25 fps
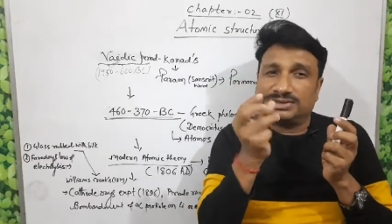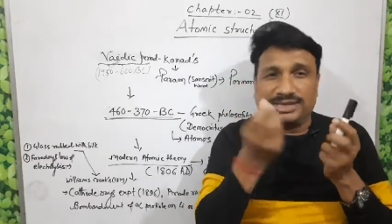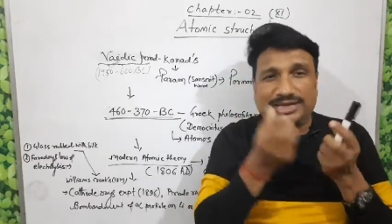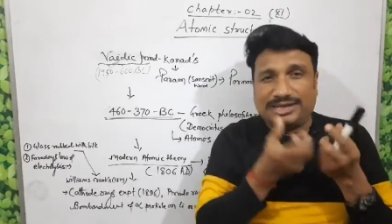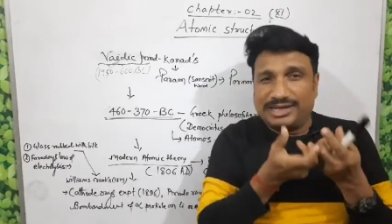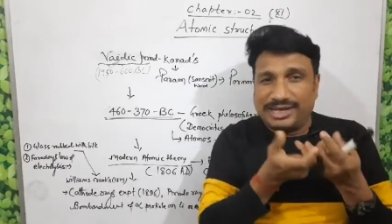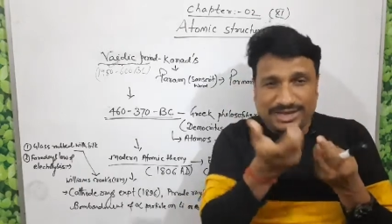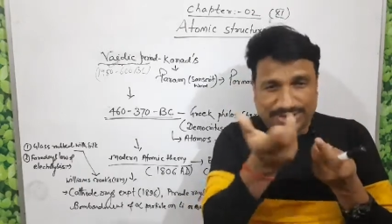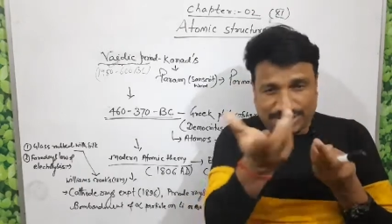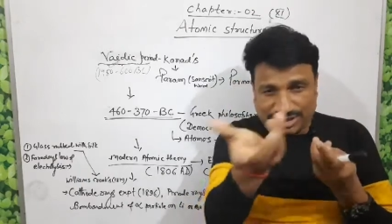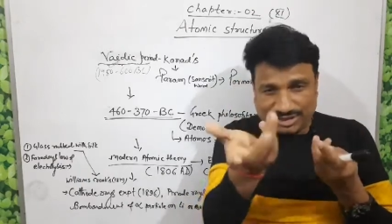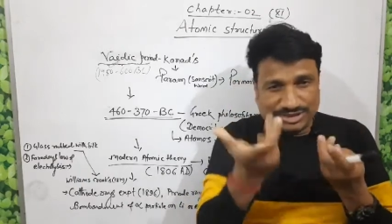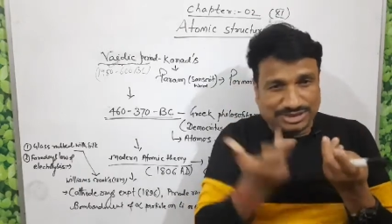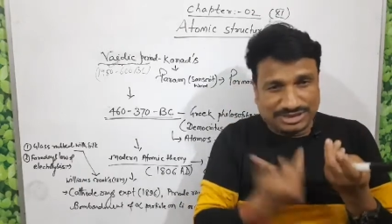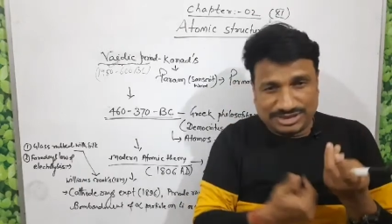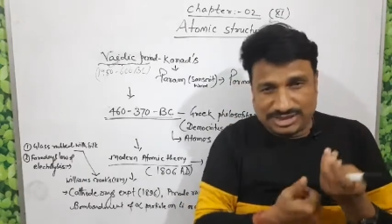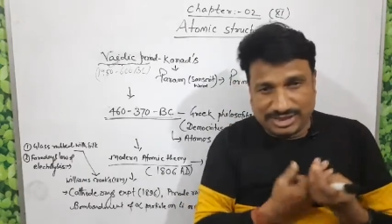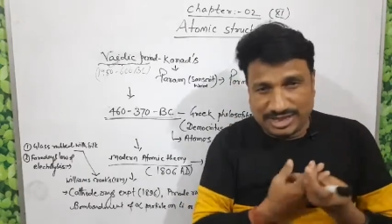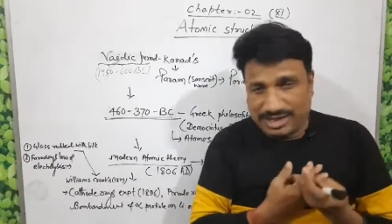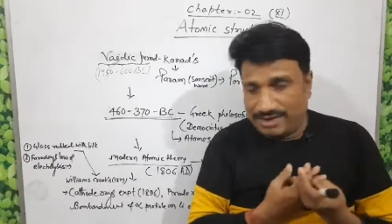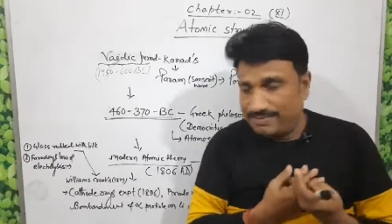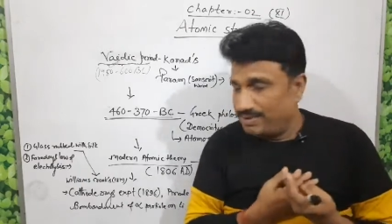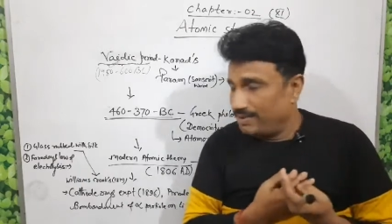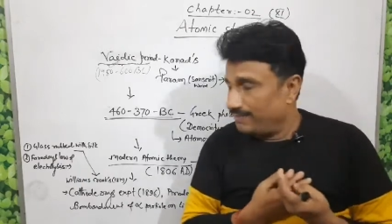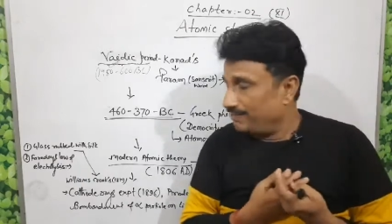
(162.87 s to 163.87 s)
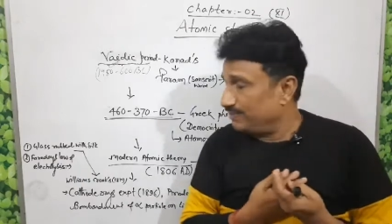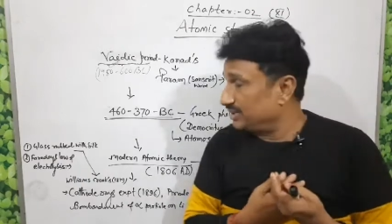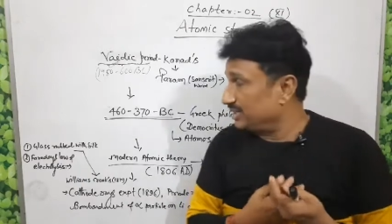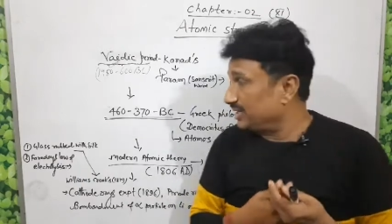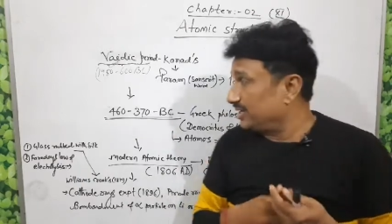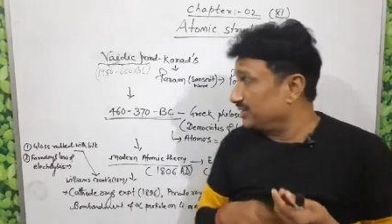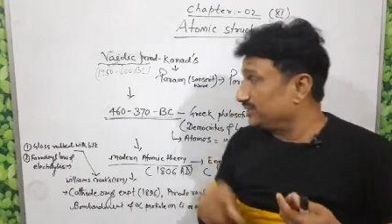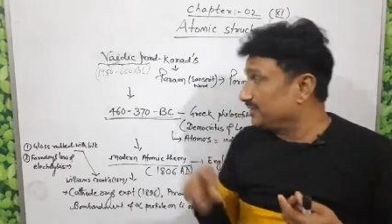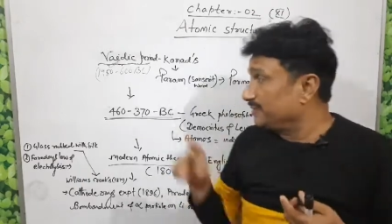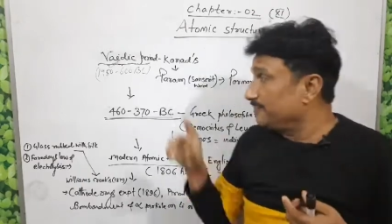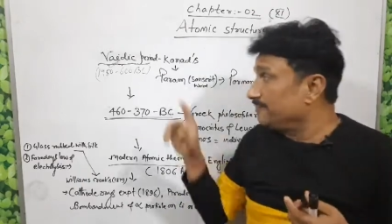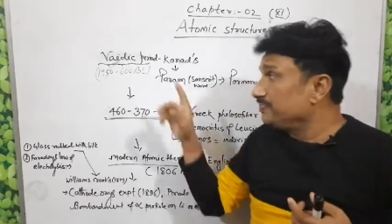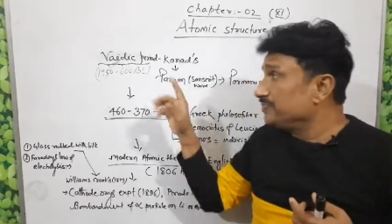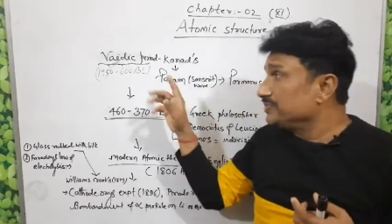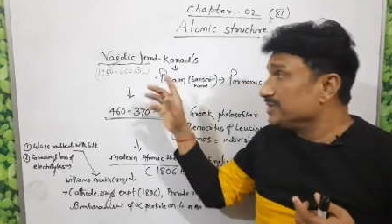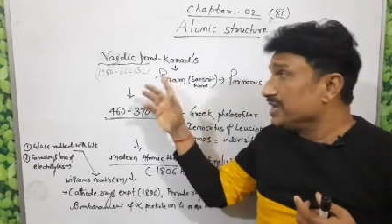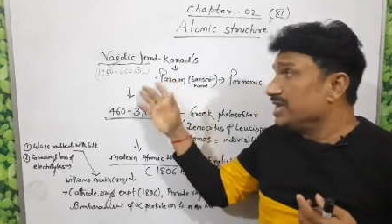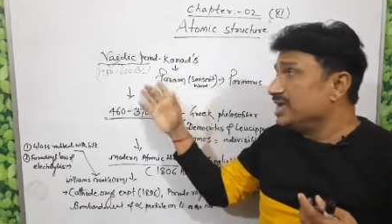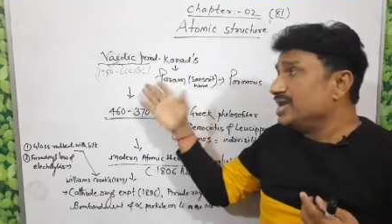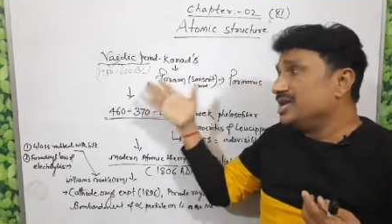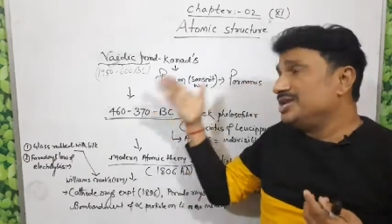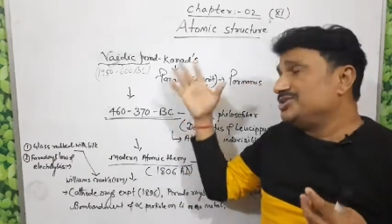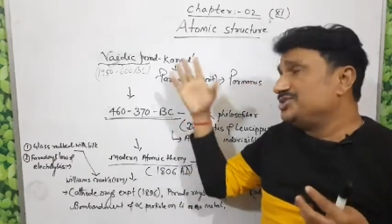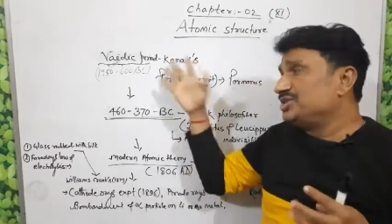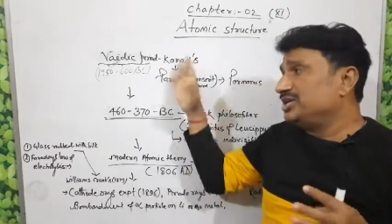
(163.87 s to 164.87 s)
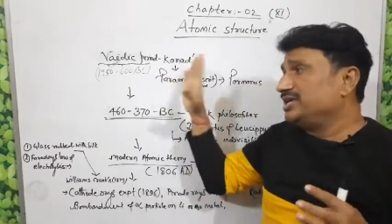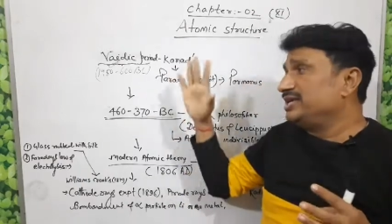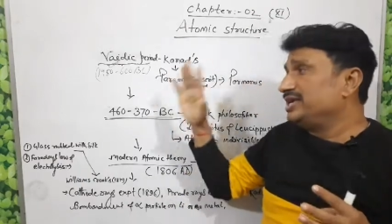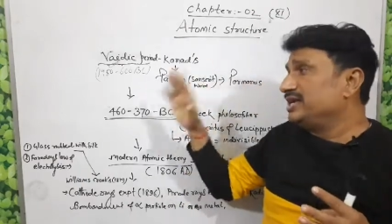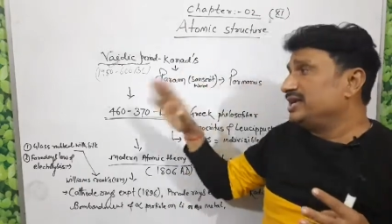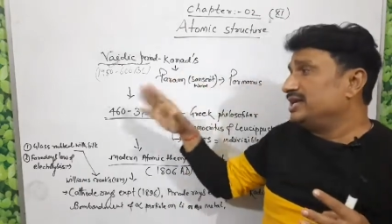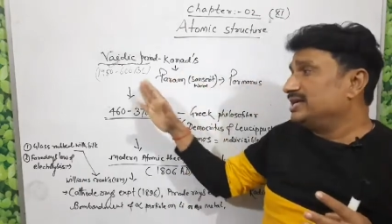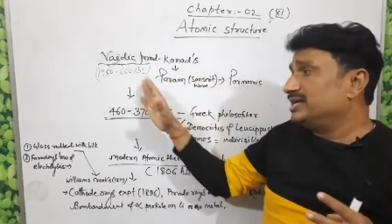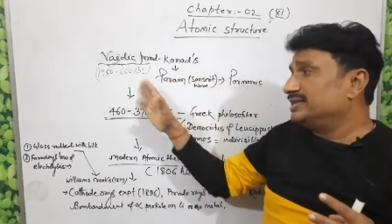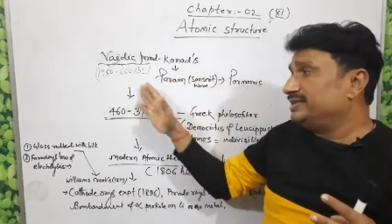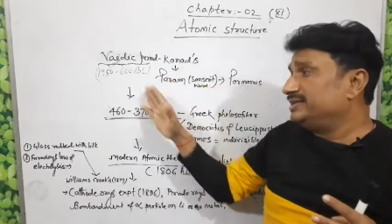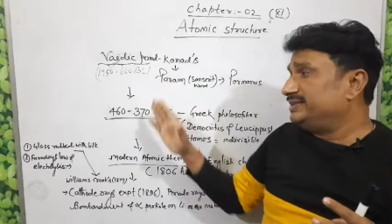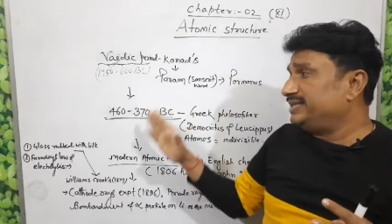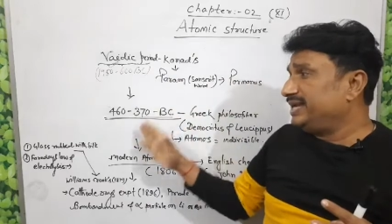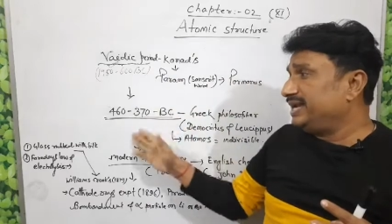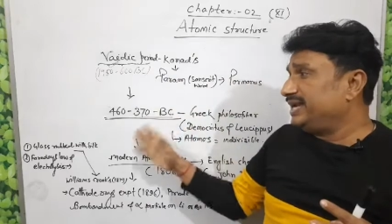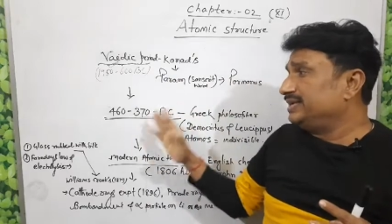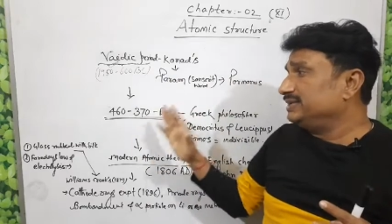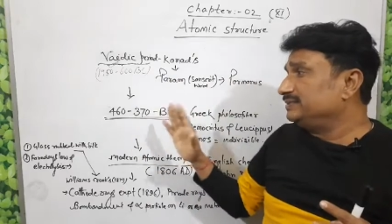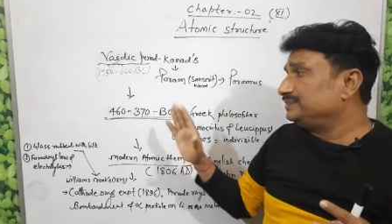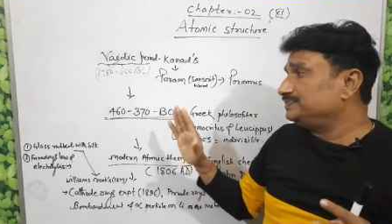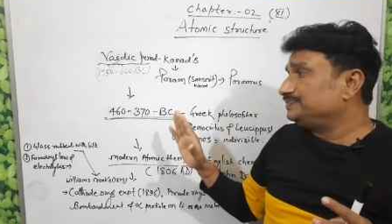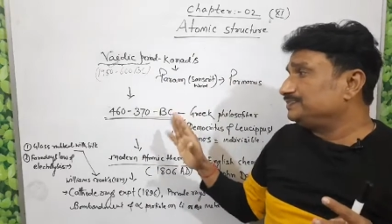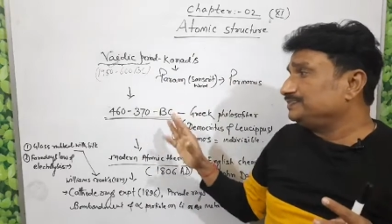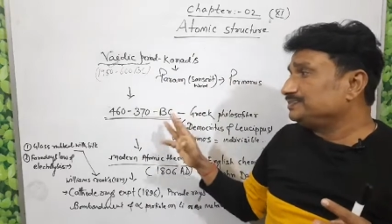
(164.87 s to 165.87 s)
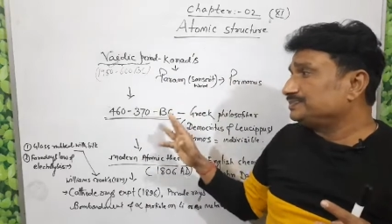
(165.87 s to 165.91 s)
से लाए थे जैसा कि अभी हम बताया था चलिए देन